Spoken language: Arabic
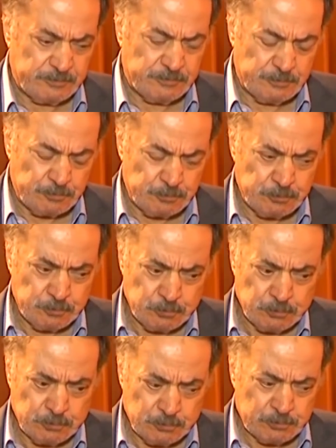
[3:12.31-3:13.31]
والفنان
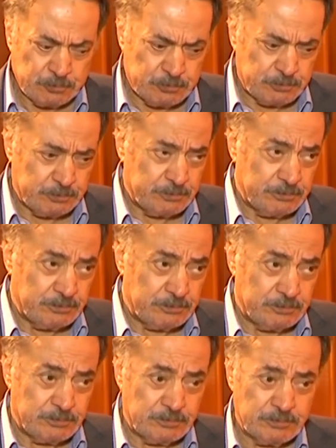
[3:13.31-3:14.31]
طبعا اللي
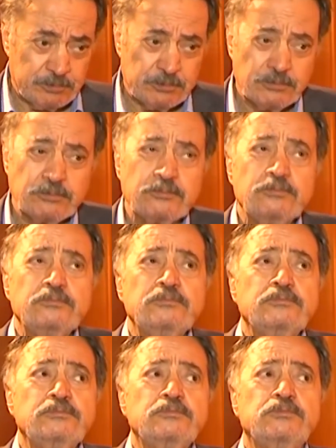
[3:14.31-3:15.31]
اللي
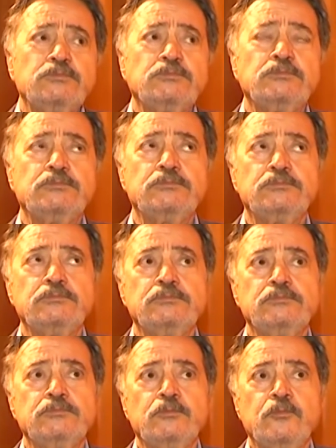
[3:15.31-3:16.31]
المتميز هو اللي دايما
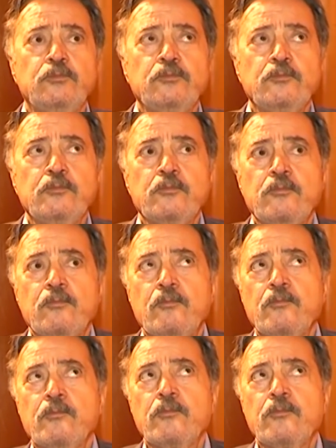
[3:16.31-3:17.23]
بيغير جلده